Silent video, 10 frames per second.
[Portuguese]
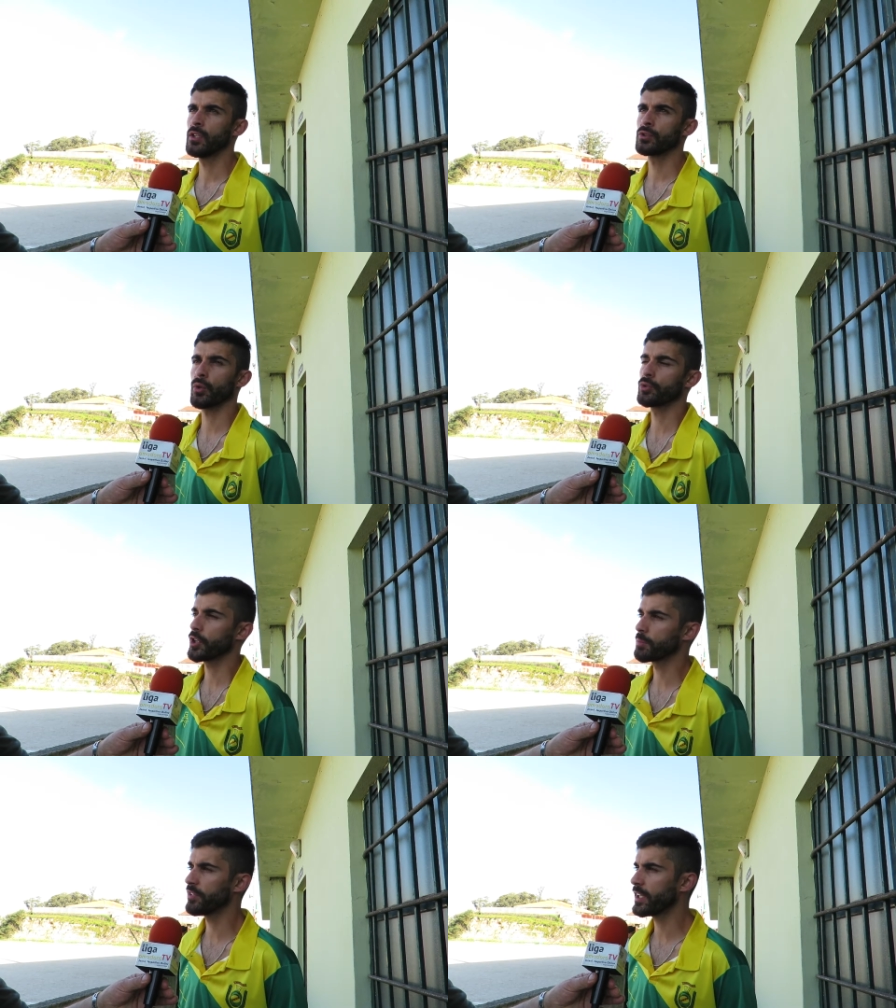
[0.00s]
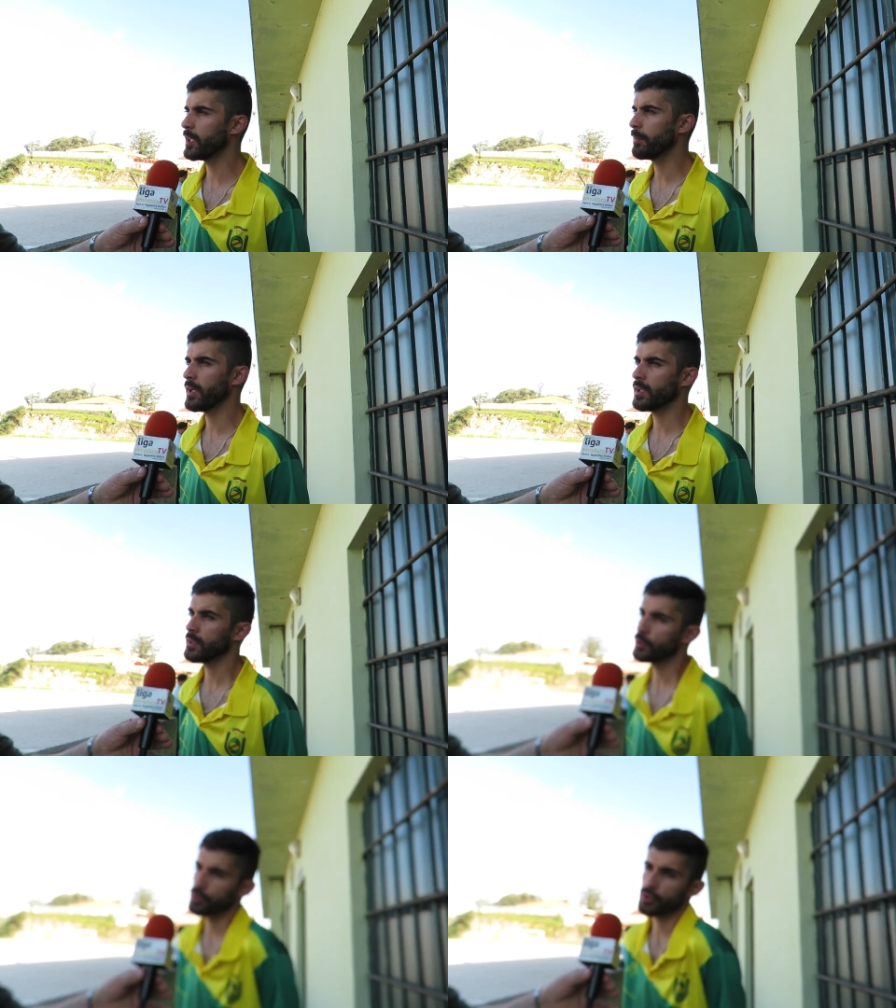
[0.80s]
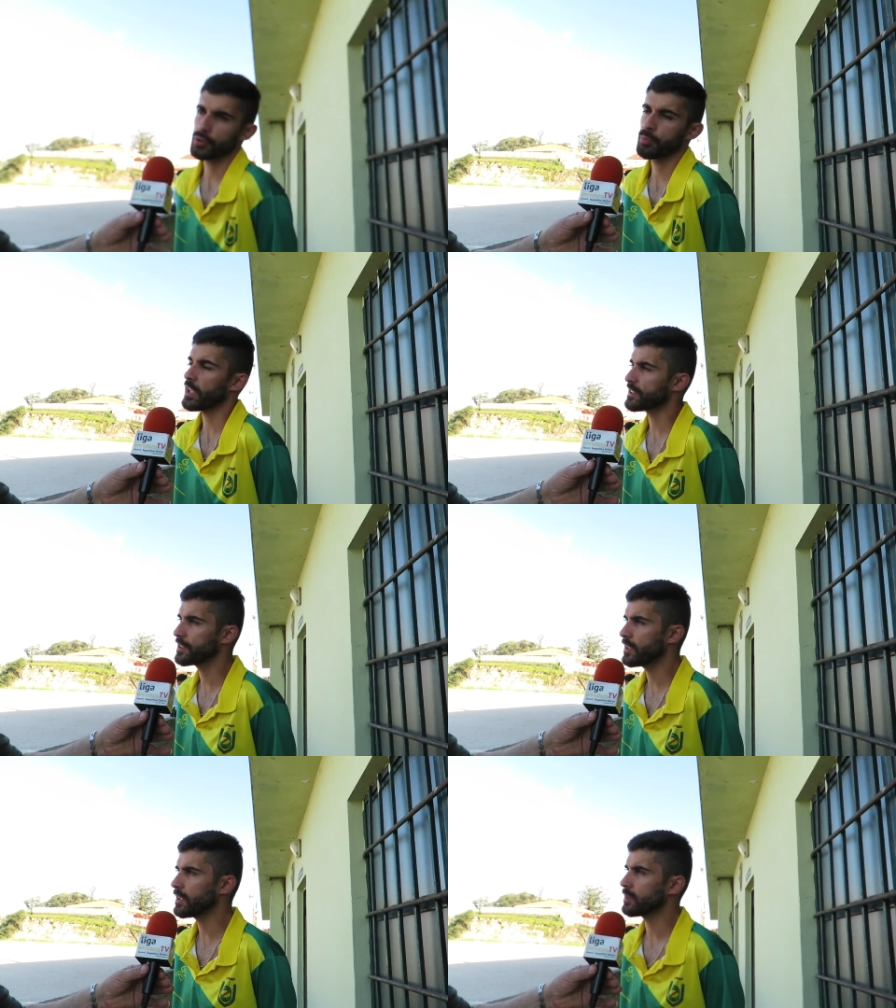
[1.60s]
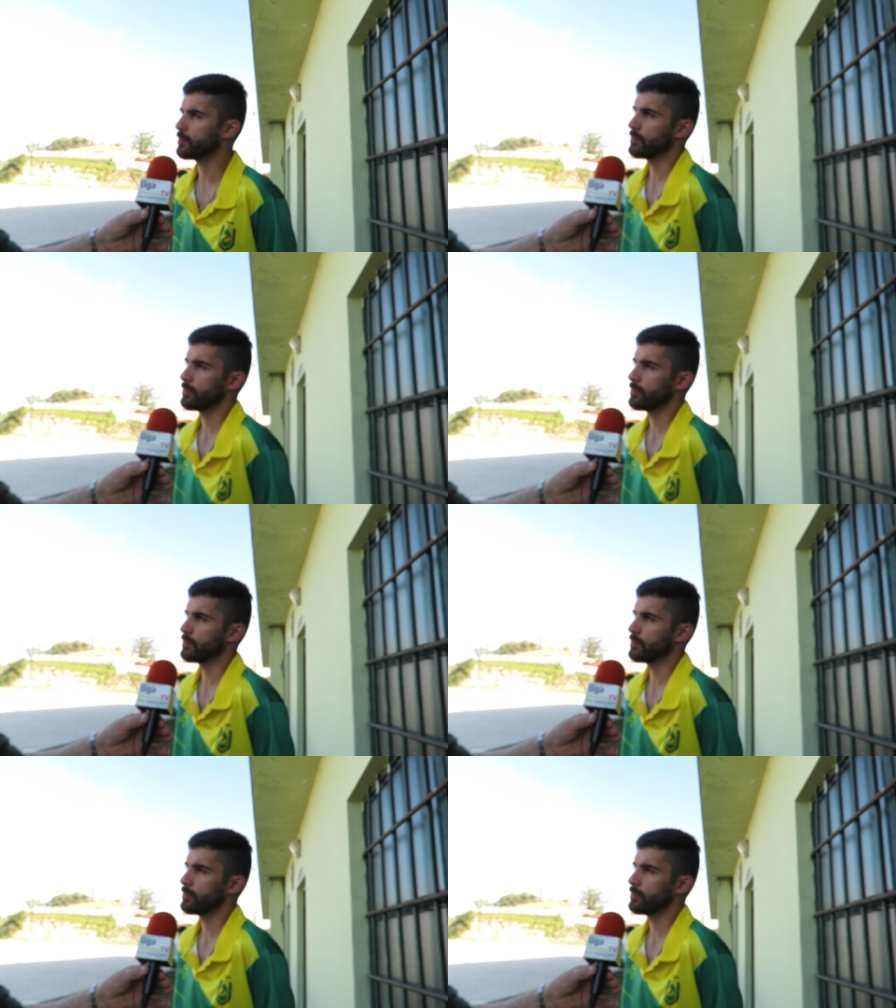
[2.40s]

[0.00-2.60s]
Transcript: estou contente pela equipa, isso se pudesse ser,